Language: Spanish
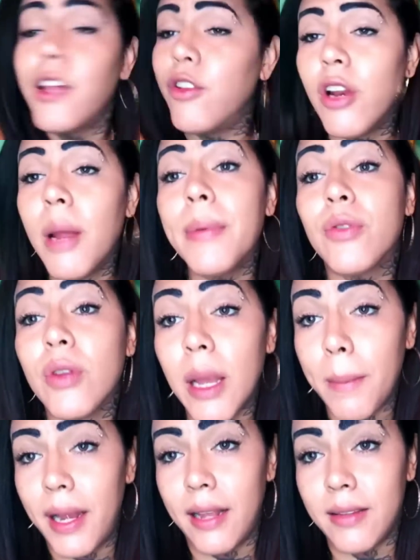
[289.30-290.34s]
que no era una persona
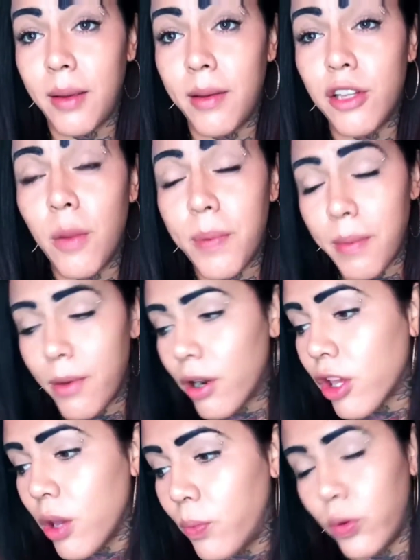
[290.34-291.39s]
mala, ¿sabes? Lo primero
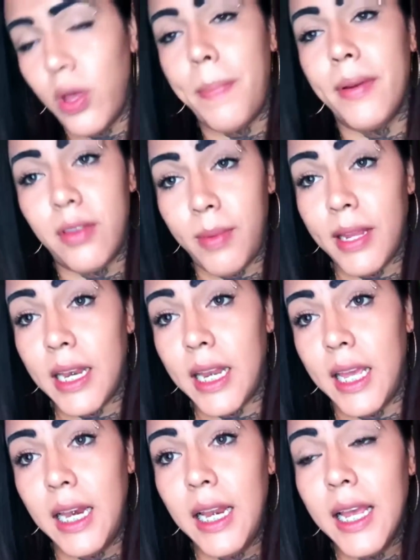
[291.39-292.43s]
que yo pude percibir en
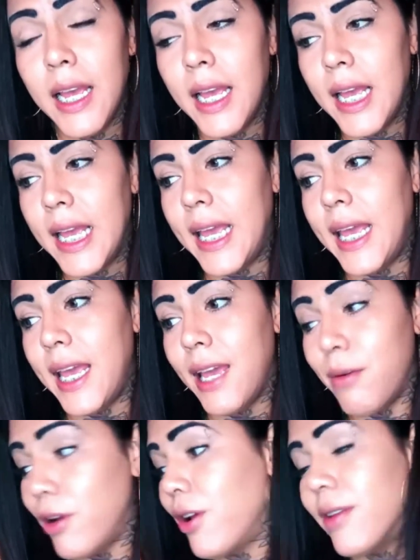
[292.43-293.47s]
él, eh,
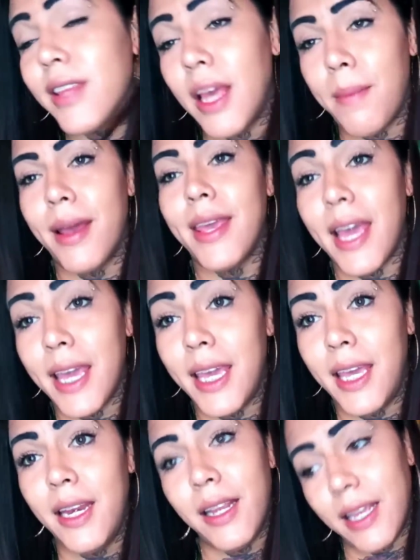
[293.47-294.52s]
bueno, él se llama
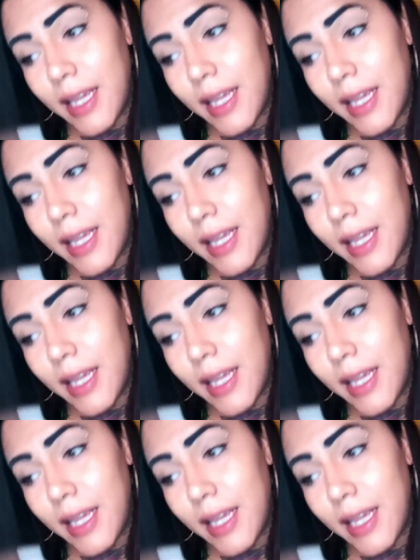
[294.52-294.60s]
Yair,